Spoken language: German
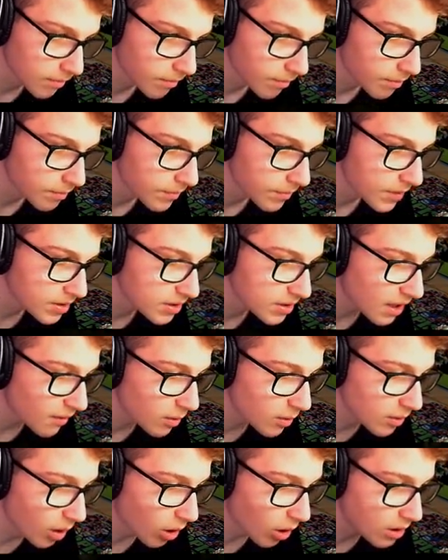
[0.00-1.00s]
Also da, wo
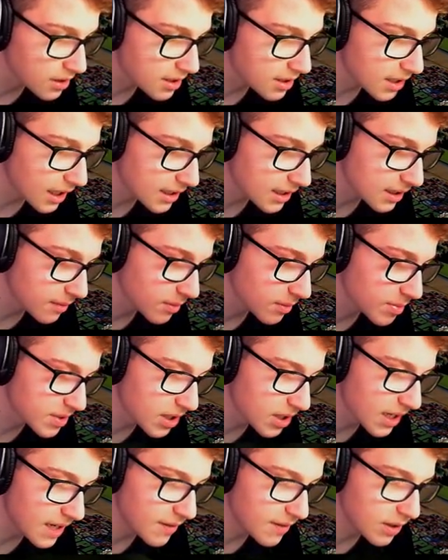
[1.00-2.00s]
wir Holz gekackt haben, du bist ja
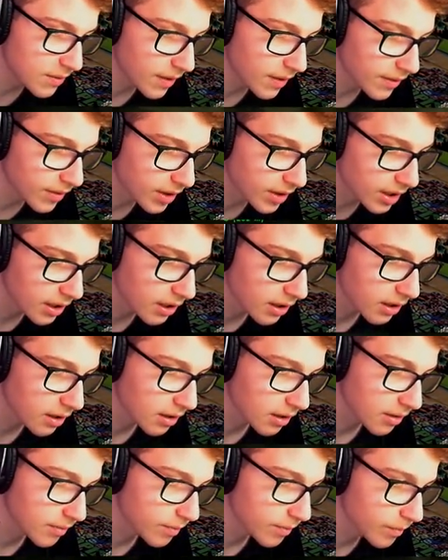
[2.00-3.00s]
ewig weit
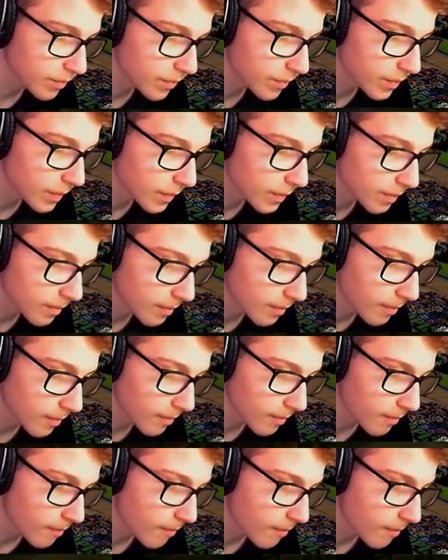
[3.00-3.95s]
Ja, ich bin ja,